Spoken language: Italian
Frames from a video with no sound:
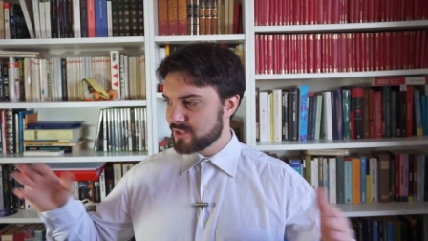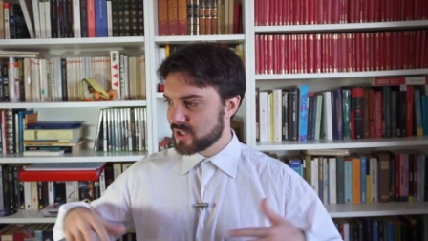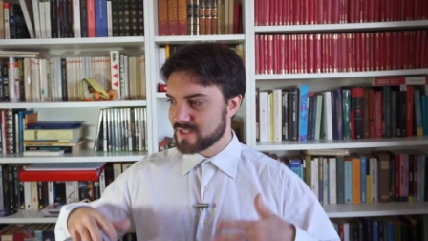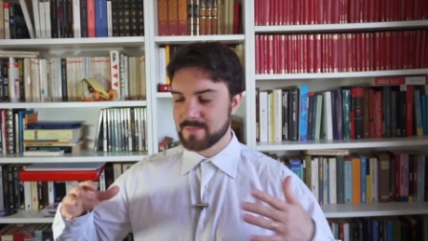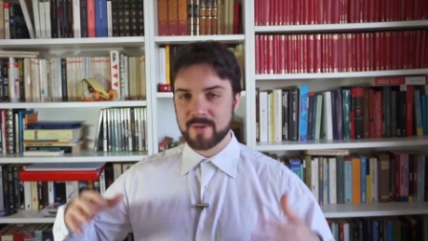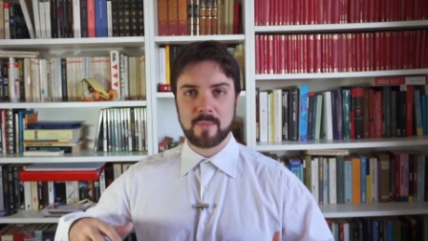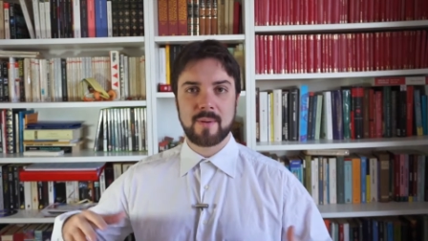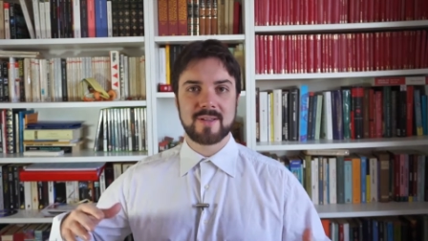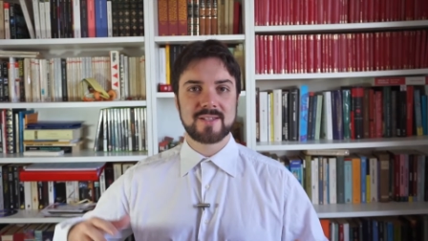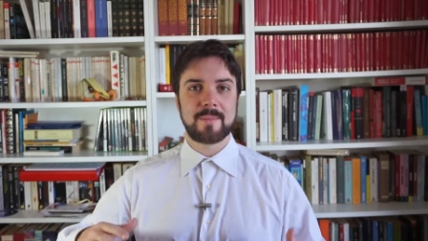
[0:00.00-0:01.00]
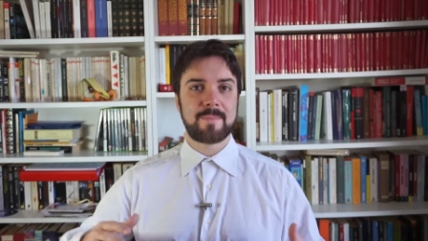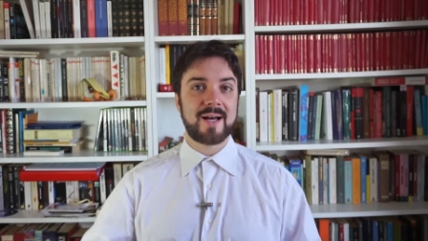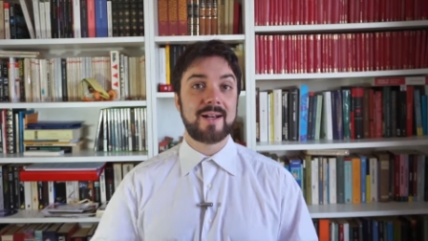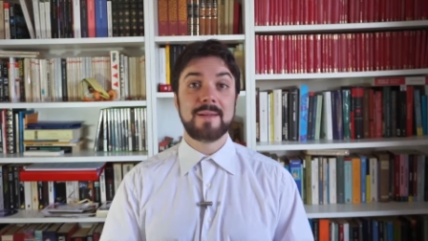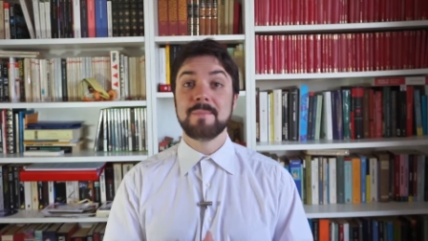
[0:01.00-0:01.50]
c'era sempre roba in mezzo alle
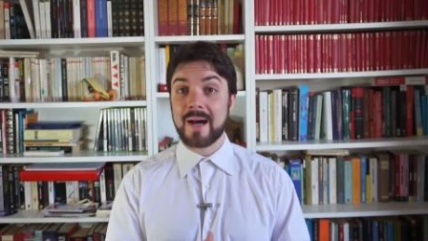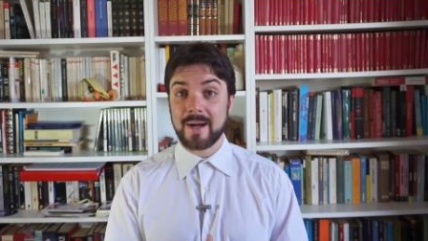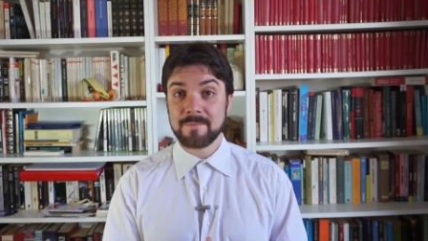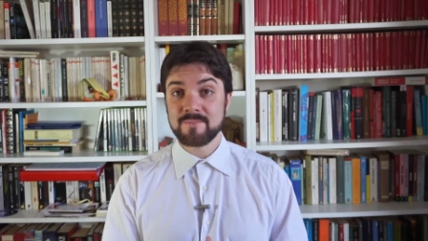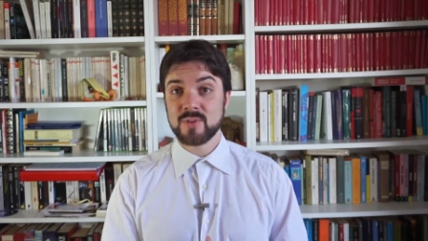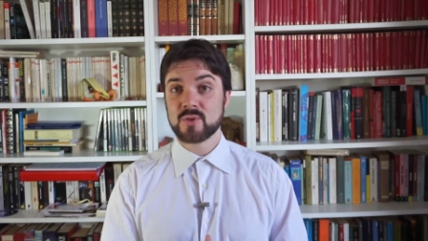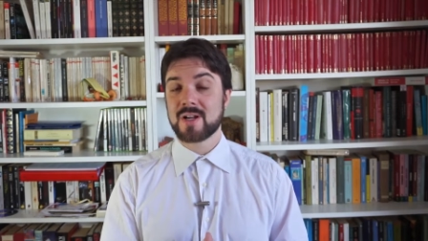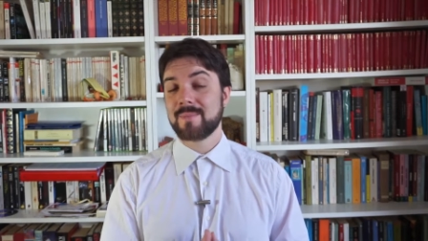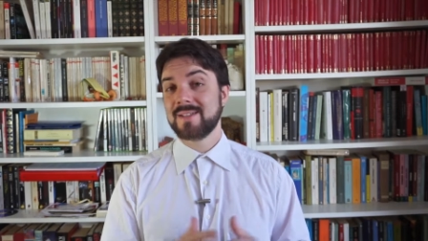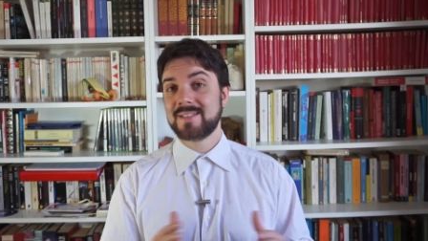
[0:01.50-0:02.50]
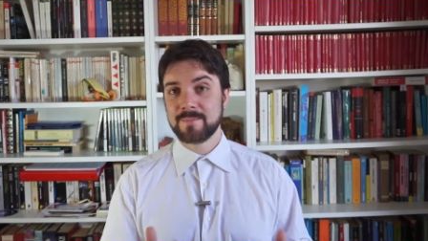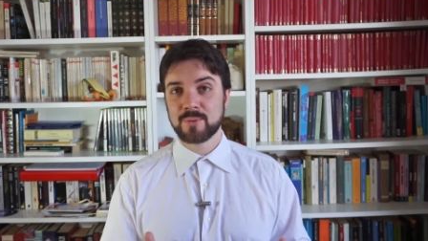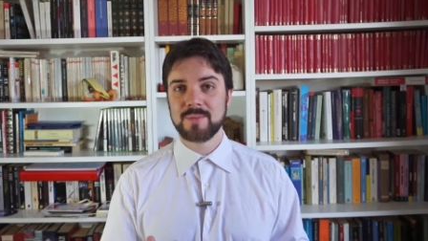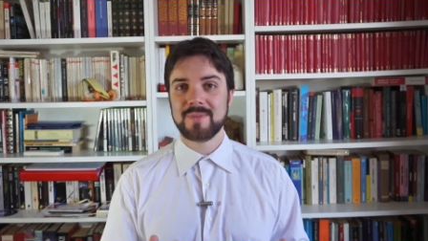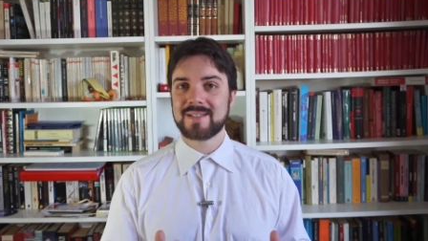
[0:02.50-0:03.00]
palle, ma non c'era mai
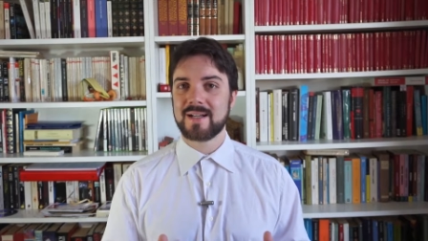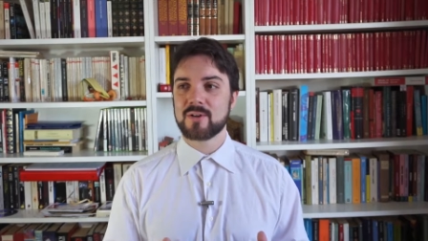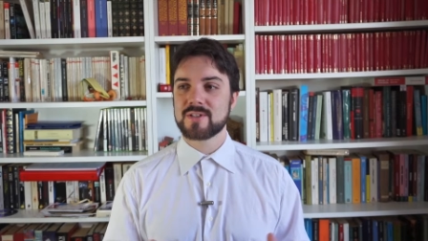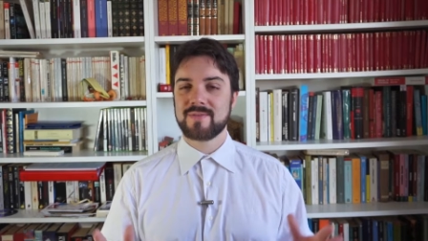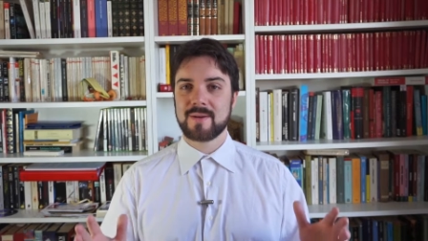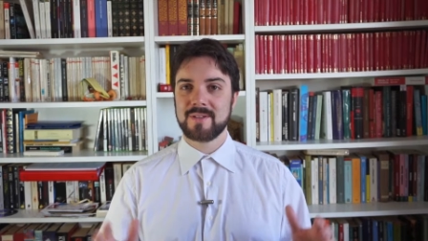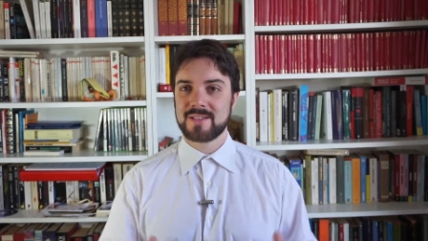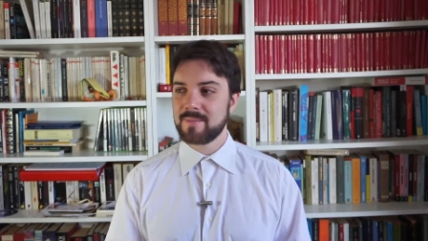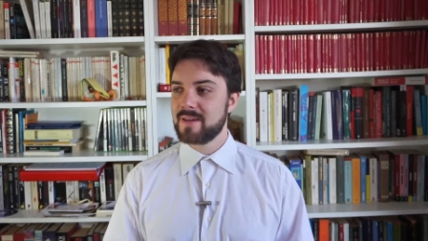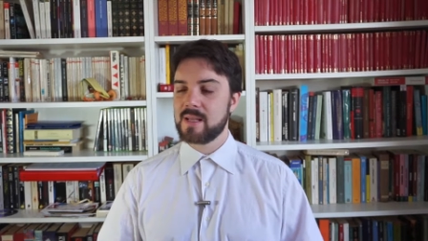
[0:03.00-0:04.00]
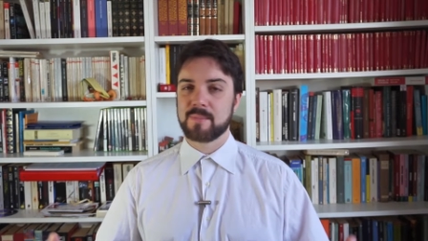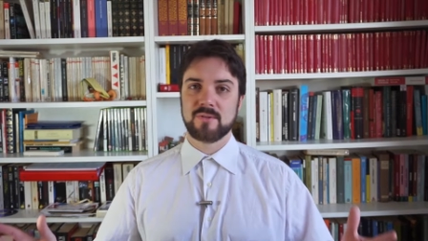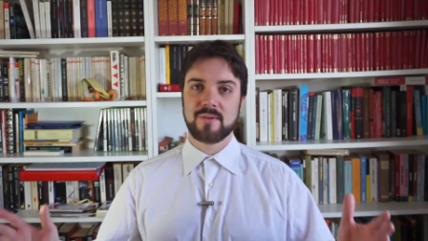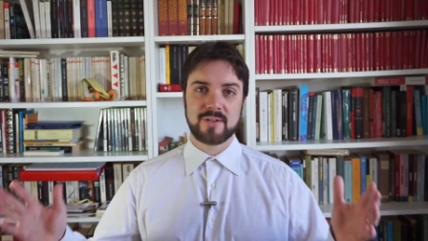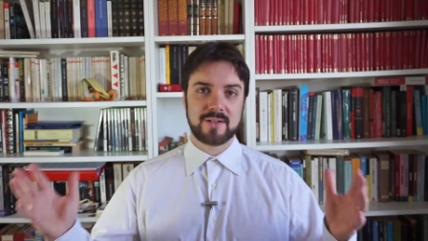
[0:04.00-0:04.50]
tempo di mettere le cose veramente bene, poi
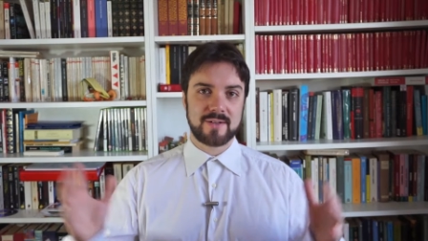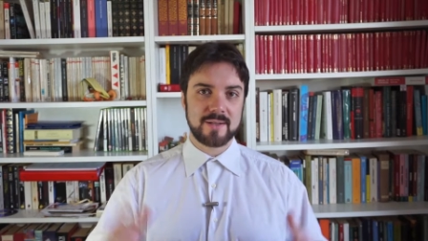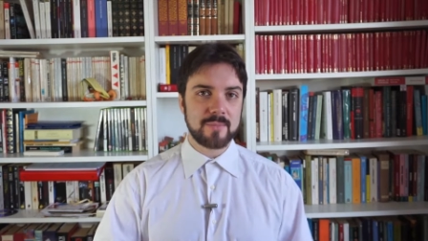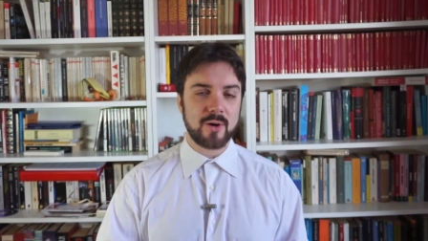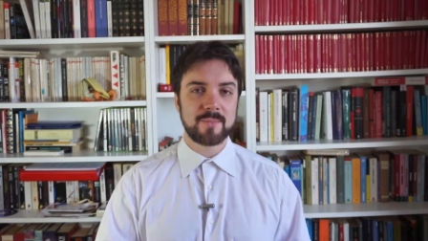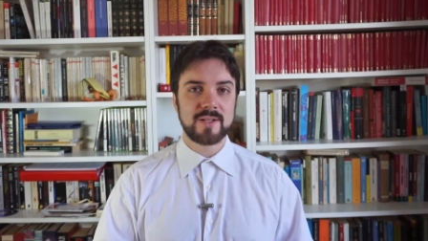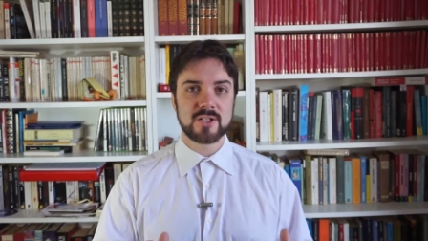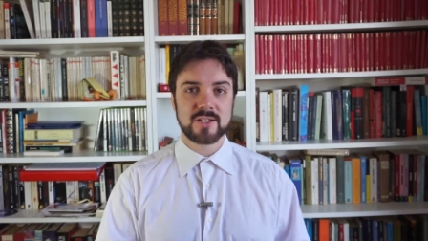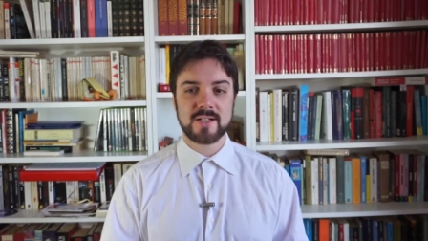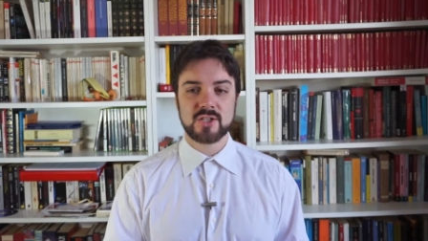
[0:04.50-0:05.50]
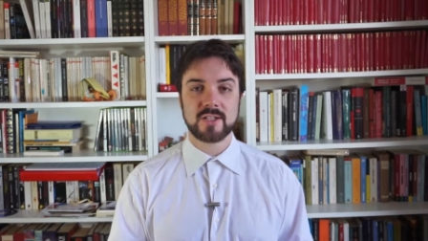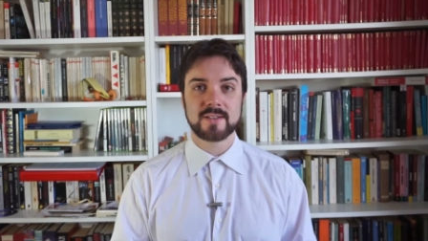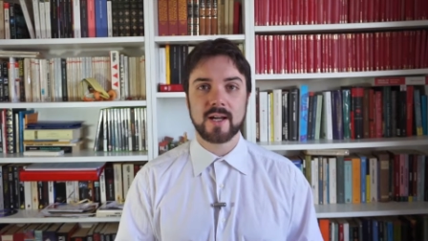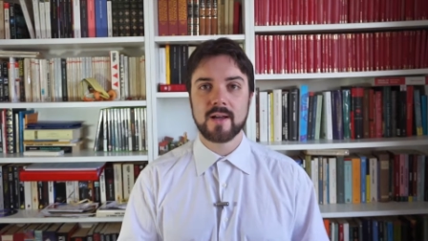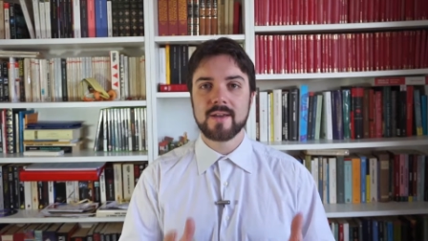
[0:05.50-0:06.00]
dovevano arrivare i mobili, eccetera,
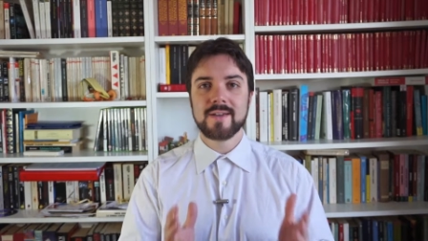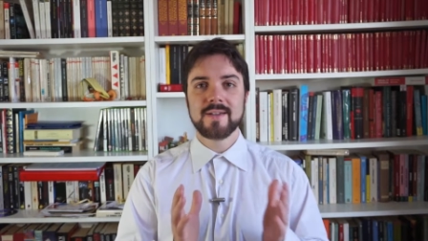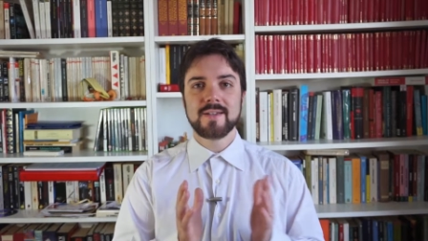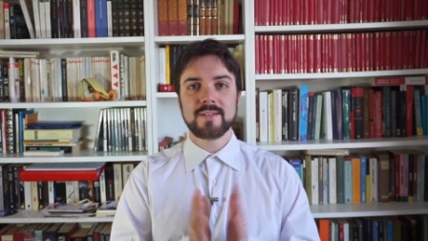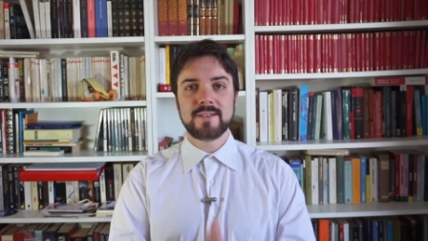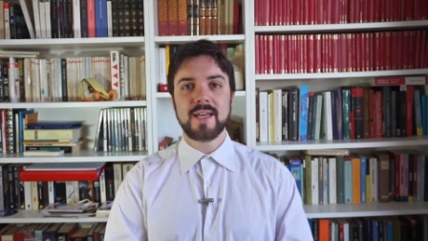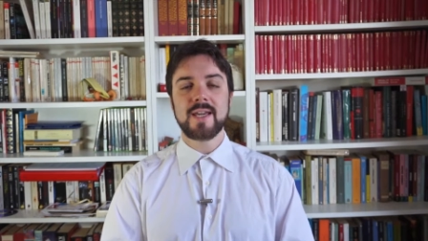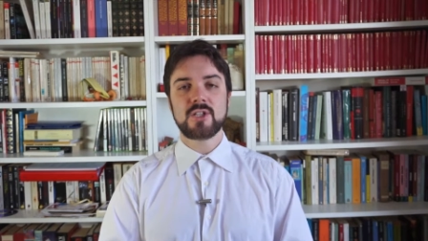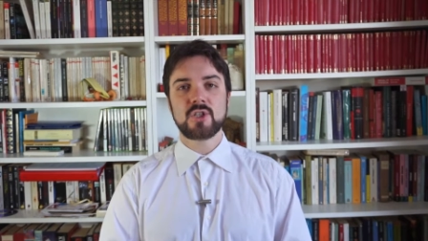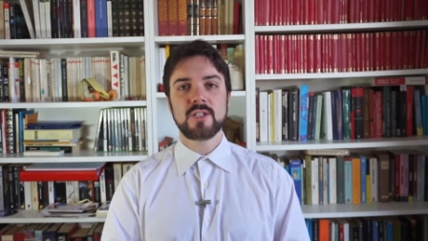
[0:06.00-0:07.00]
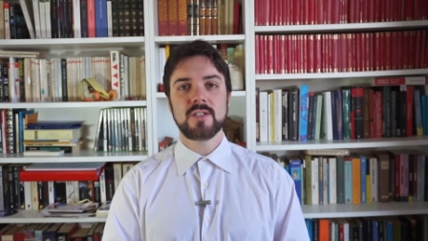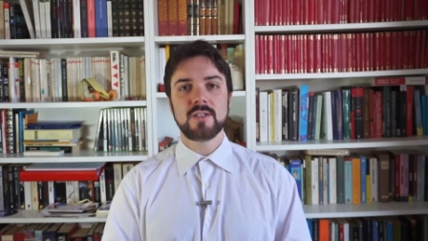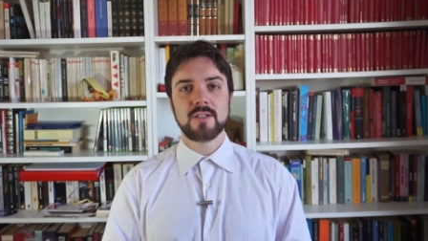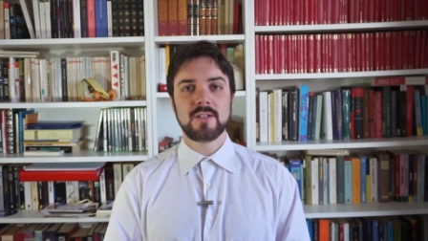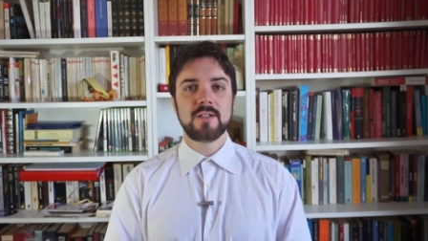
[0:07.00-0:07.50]
eccetera. Dieci
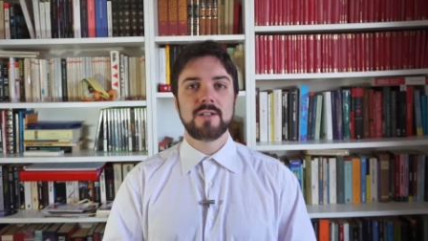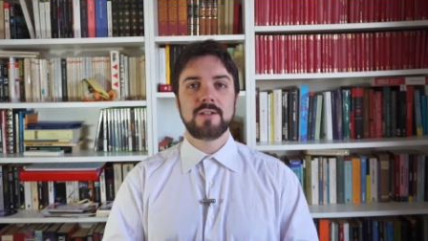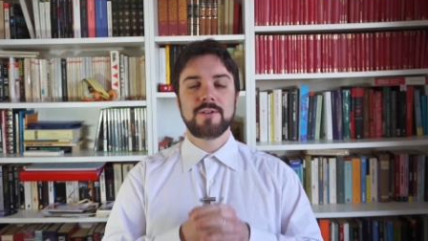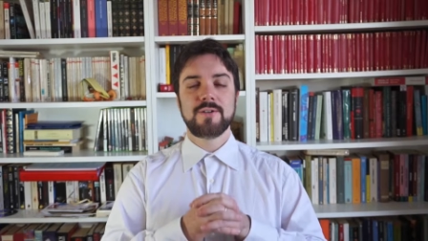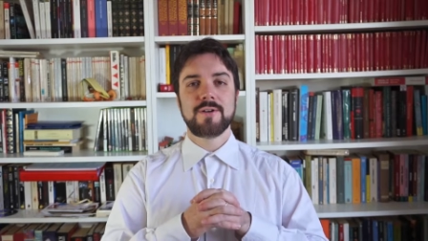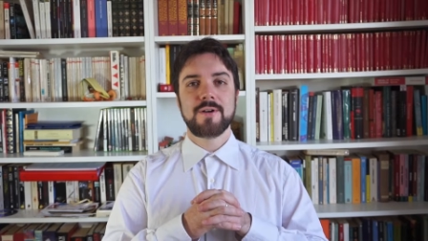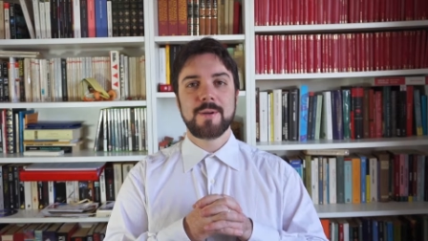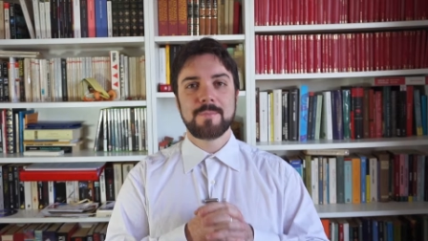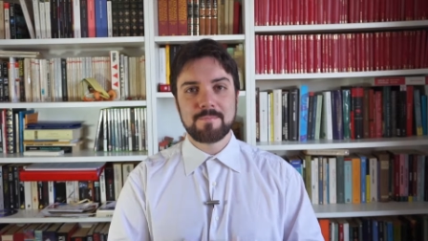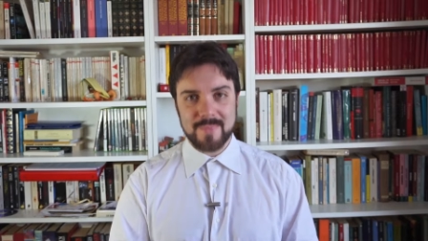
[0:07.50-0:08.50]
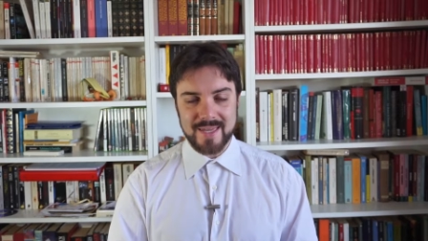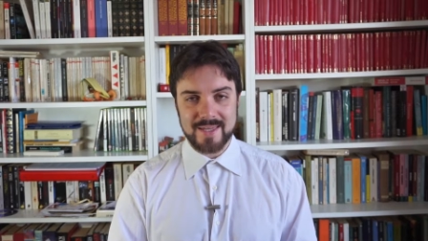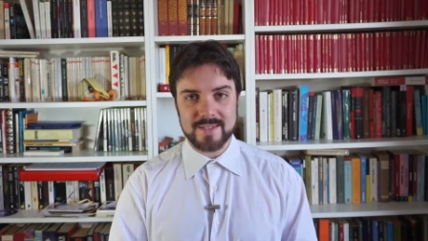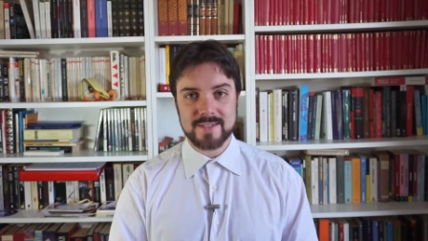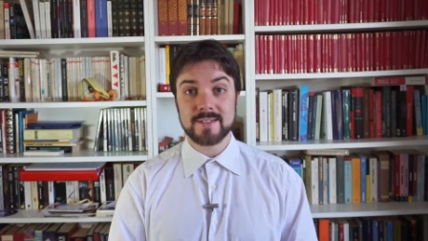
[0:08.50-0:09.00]

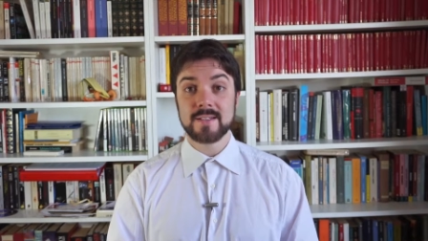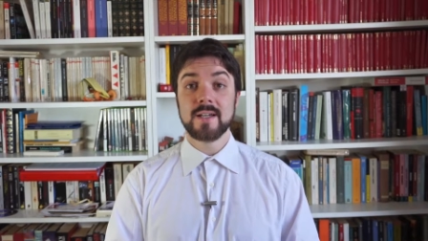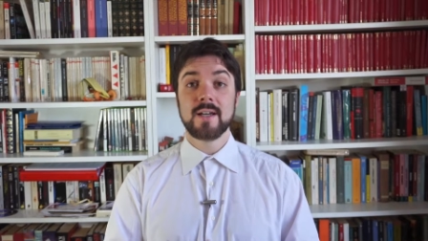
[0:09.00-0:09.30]
mesi.